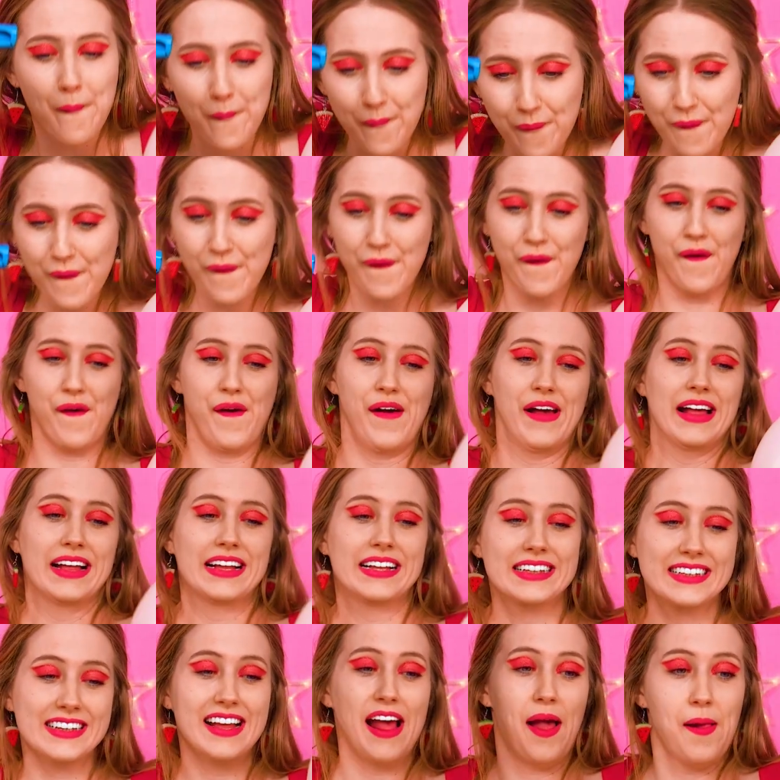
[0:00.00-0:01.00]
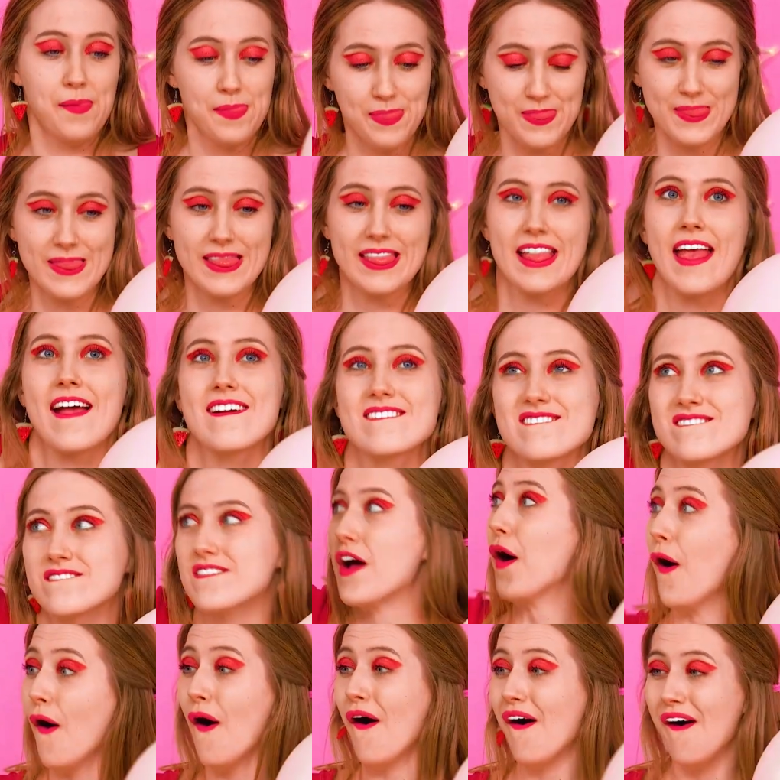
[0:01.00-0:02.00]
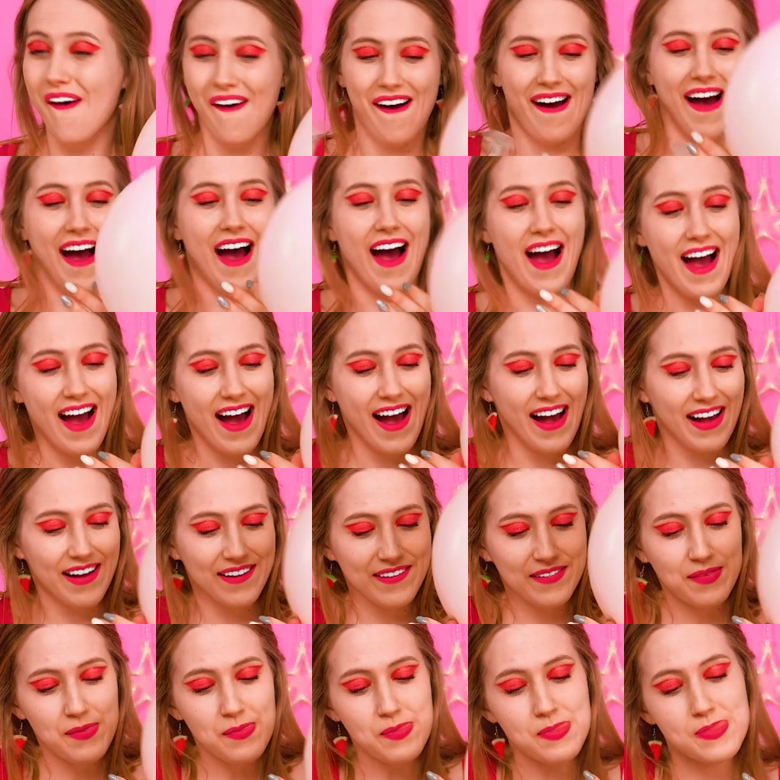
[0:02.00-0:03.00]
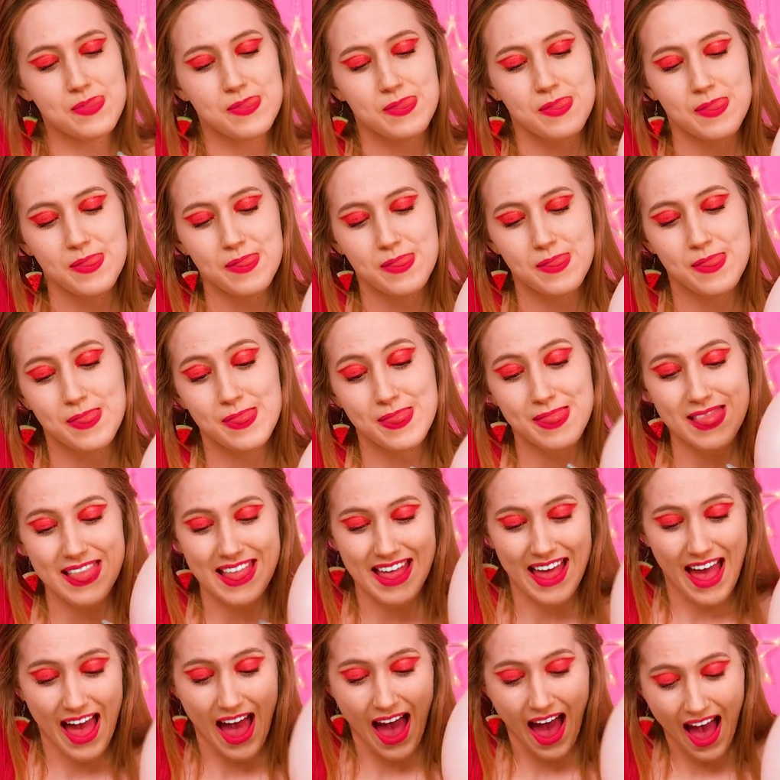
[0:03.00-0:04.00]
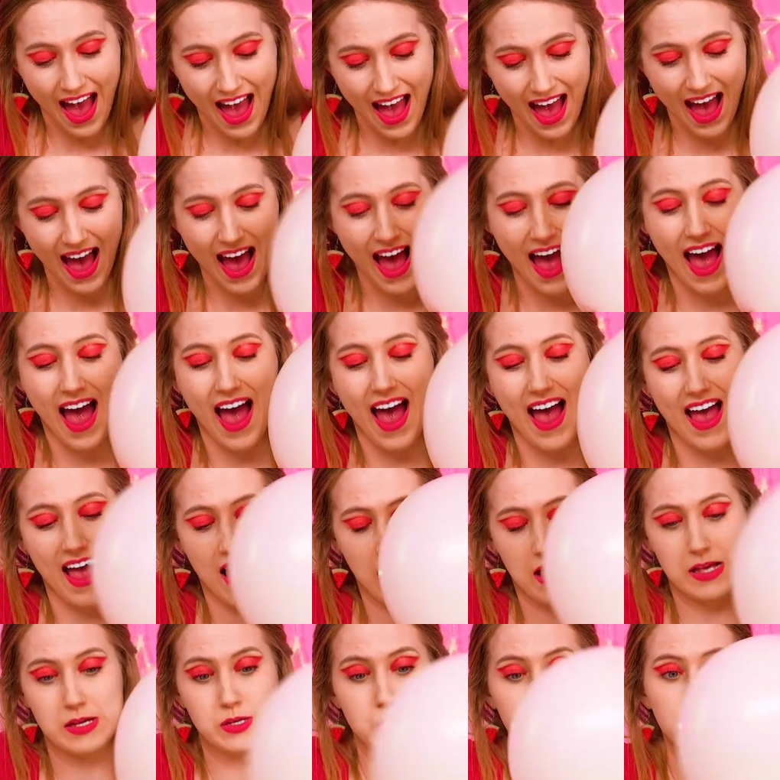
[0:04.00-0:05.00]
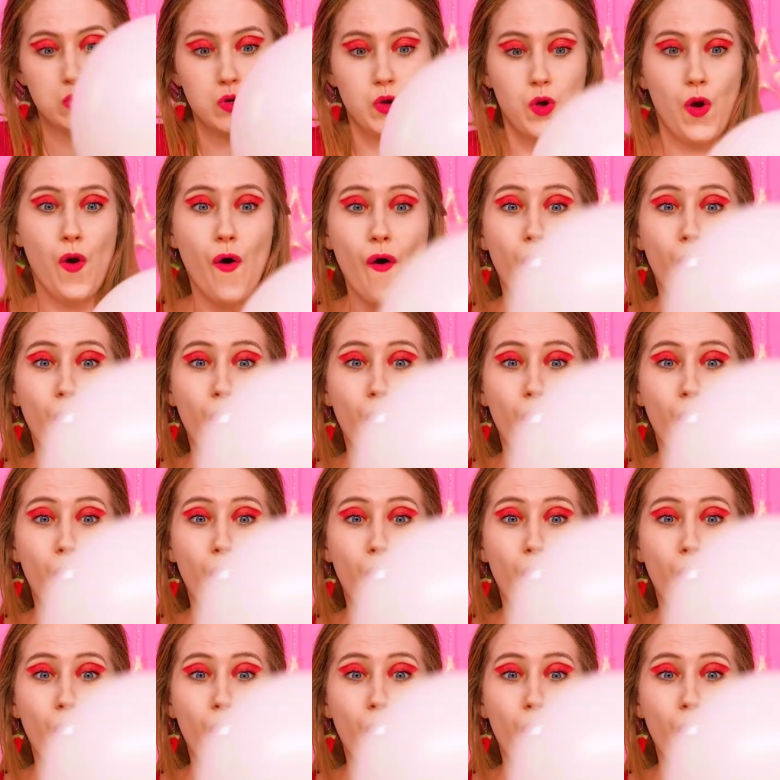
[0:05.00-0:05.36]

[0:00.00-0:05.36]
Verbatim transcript: Mój plan działa. Jaki piękny balon. Umieszczę go na patyku i zachowam na